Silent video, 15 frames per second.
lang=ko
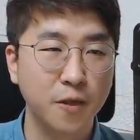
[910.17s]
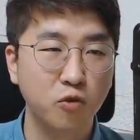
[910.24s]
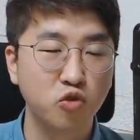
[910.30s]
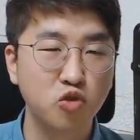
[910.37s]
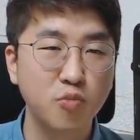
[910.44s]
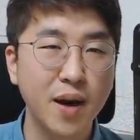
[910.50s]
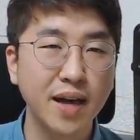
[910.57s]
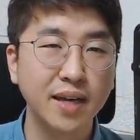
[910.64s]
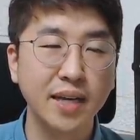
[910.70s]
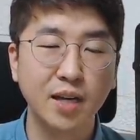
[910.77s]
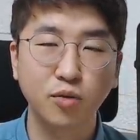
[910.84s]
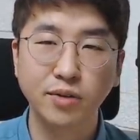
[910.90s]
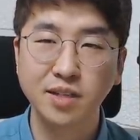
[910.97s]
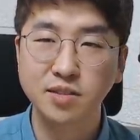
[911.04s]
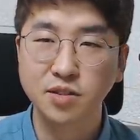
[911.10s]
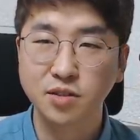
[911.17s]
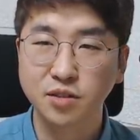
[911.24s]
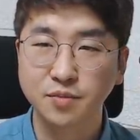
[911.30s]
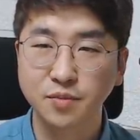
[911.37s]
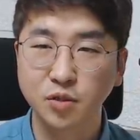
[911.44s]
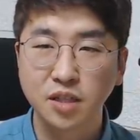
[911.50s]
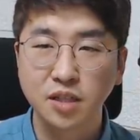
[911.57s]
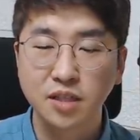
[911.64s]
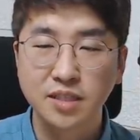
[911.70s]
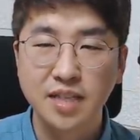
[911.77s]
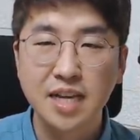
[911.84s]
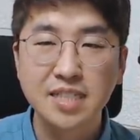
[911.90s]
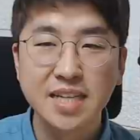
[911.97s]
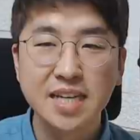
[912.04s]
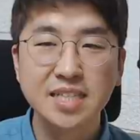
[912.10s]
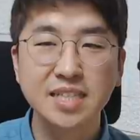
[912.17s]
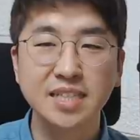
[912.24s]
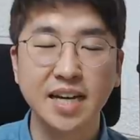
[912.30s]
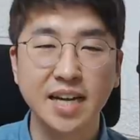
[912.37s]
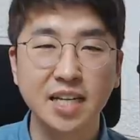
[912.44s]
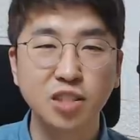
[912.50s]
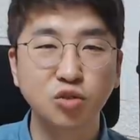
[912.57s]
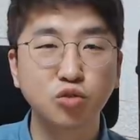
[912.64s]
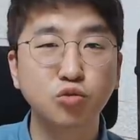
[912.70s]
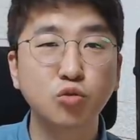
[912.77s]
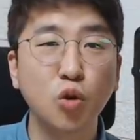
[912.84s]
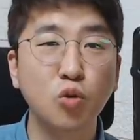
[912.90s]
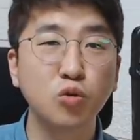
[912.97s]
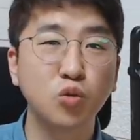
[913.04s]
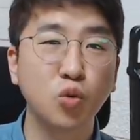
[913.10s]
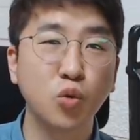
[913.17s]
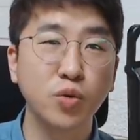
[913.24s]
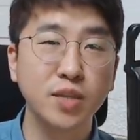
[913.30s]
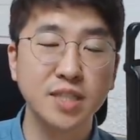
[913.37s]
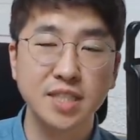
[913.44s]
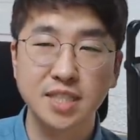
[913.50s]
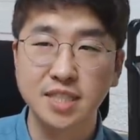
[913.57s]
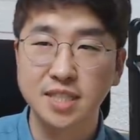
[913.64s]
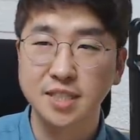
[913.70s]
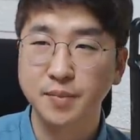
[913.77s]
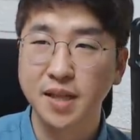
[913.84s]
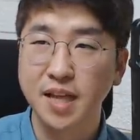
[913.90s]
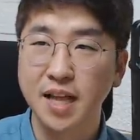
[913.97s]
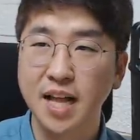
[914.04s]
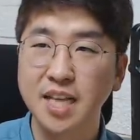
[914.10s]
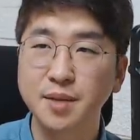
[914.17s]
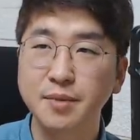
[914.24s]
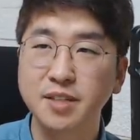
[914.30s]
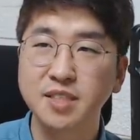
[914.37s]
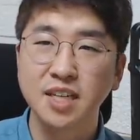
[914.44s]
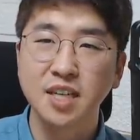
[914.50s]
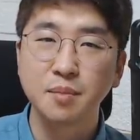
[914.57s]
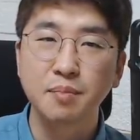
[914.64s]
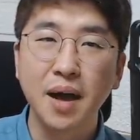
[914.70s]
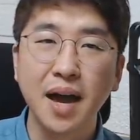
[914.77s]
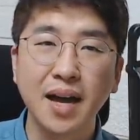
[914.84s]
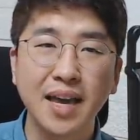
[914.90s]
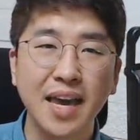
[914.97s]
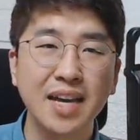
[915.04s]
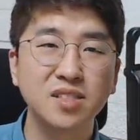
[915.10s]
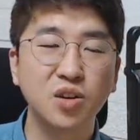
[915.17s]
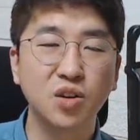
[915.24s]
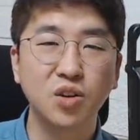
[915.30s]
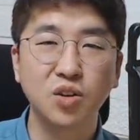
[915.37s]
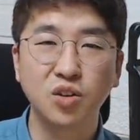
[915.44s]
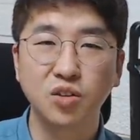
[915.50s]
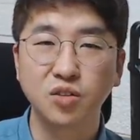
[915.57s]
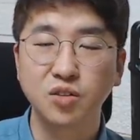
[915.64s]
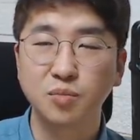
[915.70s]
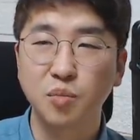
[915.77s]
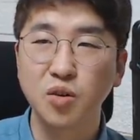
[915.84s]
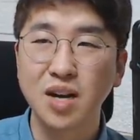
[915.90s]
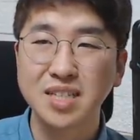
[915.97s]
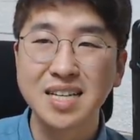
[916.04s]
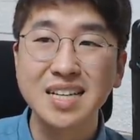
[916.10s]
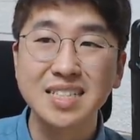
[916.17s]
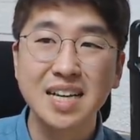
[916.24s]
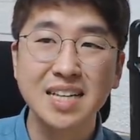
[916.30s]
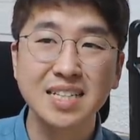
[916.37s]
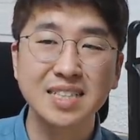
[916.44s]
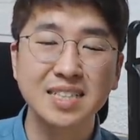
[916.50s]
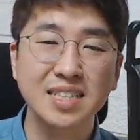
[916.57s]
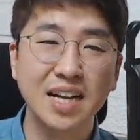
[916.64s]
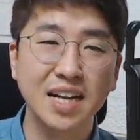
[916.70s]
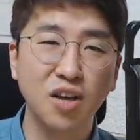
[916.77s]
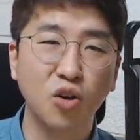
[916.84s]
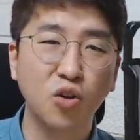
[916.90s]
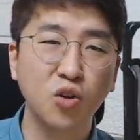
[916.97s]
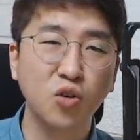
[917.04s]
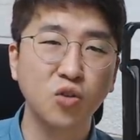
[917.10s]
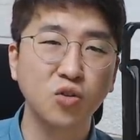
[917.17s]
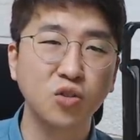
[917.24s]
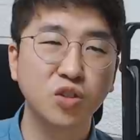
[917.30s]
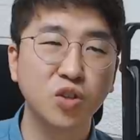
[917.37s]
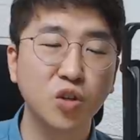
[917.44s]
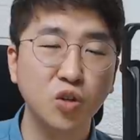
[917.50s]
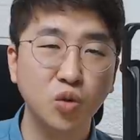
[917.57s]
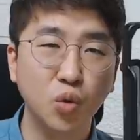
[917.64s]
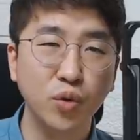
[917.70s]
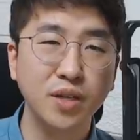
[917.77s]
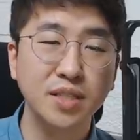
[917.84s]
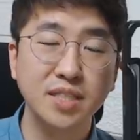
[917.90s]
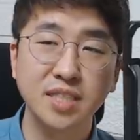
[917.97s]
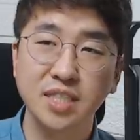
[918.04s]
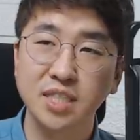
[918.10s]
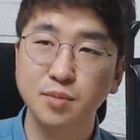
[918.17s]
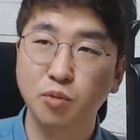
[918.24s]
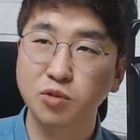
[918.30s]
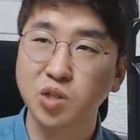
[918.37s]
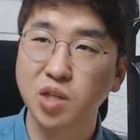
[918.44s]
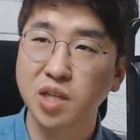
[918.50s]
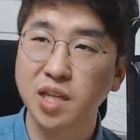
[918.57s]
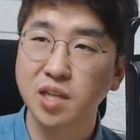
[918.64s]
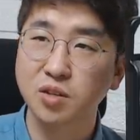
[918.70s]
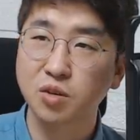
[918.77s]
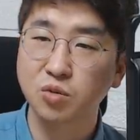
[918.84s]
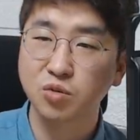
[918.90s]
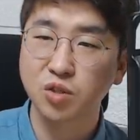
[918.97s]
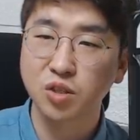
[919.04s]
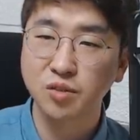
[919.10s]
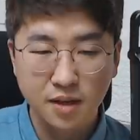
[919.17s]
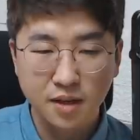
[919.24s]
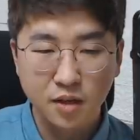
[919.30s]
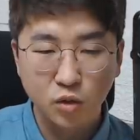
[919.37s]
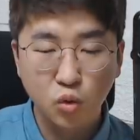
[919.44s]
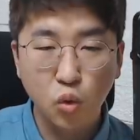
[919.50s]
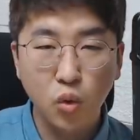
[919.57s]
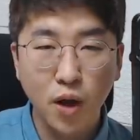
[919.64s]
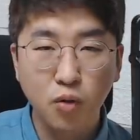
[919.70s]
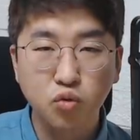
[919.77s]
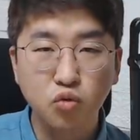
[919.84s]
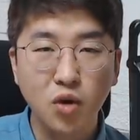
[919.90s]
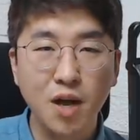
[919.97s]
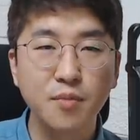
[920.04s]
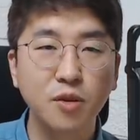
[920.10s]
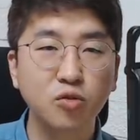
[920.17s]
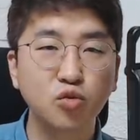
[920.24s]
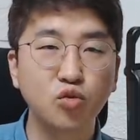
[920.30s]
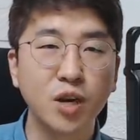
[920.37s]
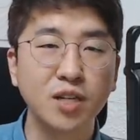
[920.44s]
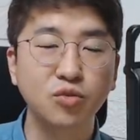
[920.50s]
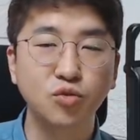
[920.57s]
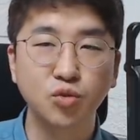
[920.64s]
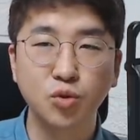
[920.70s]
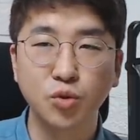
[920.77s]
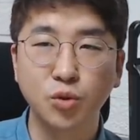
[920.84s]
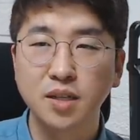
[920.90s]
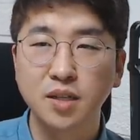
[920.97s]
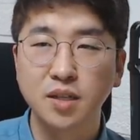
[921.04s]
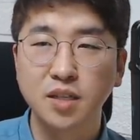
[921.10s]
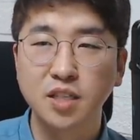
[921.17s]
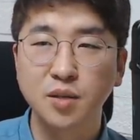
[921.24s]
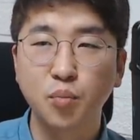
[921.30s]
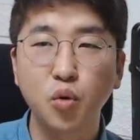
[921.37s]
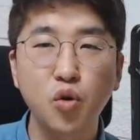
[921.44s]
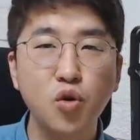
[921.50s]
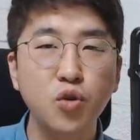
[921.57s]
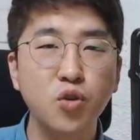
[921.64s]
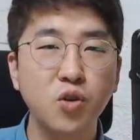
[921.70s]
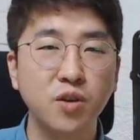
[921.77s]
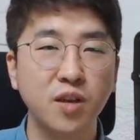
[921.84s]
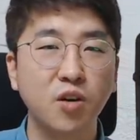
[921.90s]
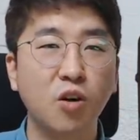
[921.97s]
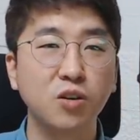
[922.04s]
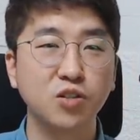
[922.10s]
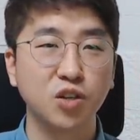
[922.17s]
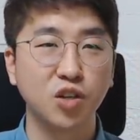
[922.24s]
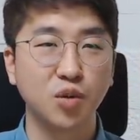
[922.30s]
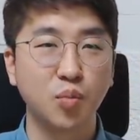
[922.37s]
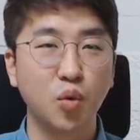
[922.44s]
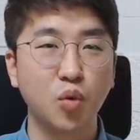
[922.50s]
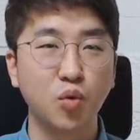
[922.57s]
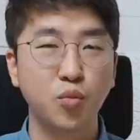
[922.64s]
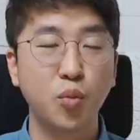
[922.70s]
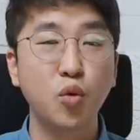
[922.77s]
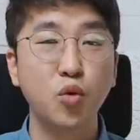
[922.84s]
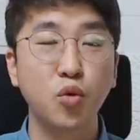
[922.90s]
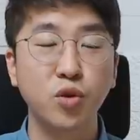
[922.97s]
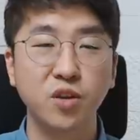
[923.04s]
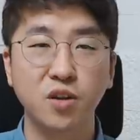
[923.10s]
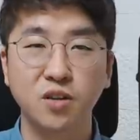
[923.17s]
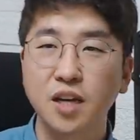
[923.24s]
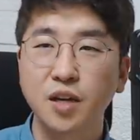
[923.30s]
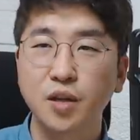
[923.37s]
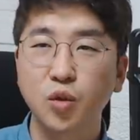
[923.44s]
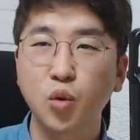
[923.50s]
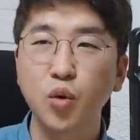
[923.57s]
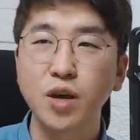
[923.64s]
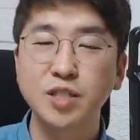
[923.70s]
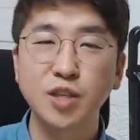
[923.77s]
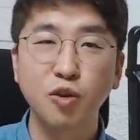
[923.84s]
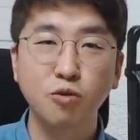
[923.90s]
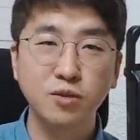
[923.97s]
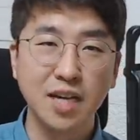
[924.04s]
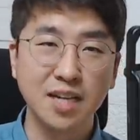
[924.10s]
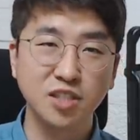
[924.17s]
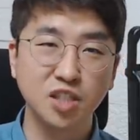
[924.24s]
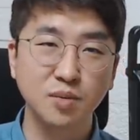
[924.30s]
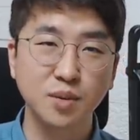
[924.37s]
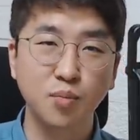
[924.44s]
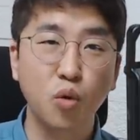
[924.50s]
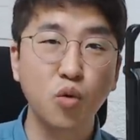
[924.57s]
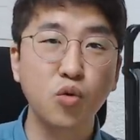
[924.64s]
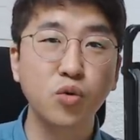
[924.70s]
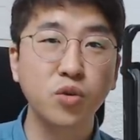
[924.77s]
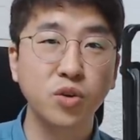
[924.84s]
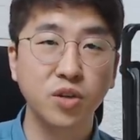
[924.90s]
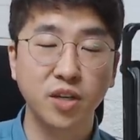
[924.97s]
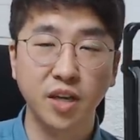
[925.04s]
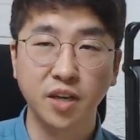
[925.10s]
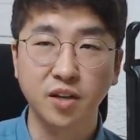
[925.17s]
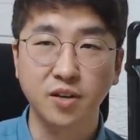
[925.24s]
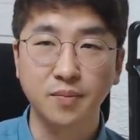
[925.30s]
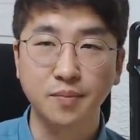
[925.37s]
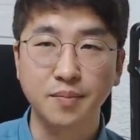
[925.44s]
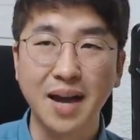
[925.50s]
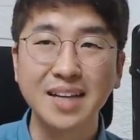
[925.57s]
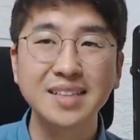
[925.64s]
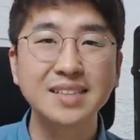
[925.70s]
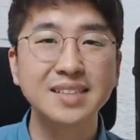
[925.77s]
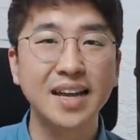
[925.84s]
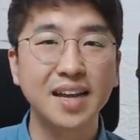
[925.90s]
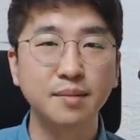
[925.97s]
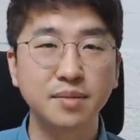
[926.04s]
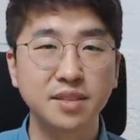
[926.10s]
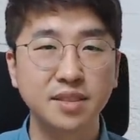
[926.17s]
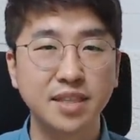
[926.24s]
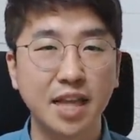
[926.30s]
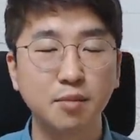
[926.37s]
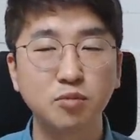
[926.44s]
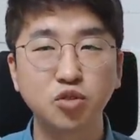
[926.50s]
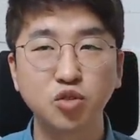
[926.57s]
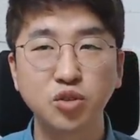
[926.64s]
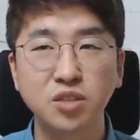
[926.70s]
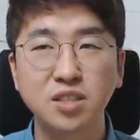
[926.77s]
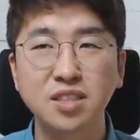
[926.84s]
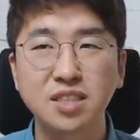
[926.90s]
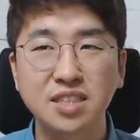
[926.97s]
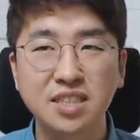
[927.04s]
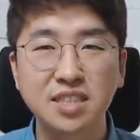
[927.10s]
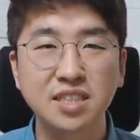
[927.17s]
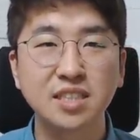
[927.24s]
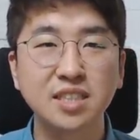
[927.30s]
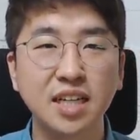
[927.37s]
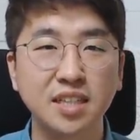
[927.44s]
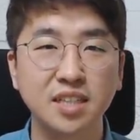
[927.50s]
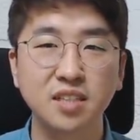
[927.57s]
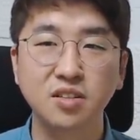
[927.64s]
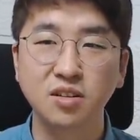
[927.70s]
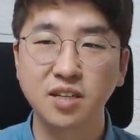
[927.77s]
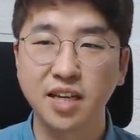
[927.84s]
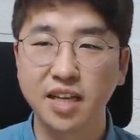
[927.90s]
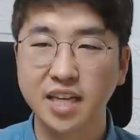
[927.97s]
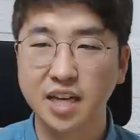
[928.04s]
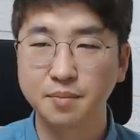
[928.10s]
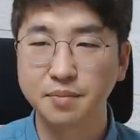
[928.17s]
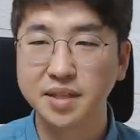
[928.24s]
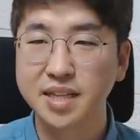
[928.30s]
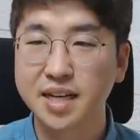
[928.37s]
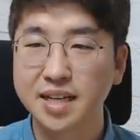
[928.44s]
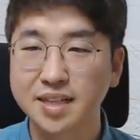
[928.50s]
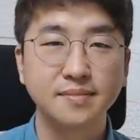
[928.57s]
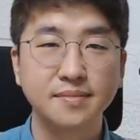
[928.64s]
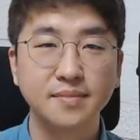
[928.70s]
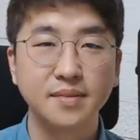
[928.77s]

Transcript: 후박이라고 해서 생산을 잘하는 두터운 토인지 아니면은 밖에서 뭔가 생산을 하기 어려운 그런 토인지를 보셔야 되는 거고요. 토가 후하면 후할수록 그 포용력이 커져요. 포, 포용력. 토의 최고 장점은 포용력이에요. 많은 사람들을 담을 수 있는 그릇 같은 걸 얘기합니다.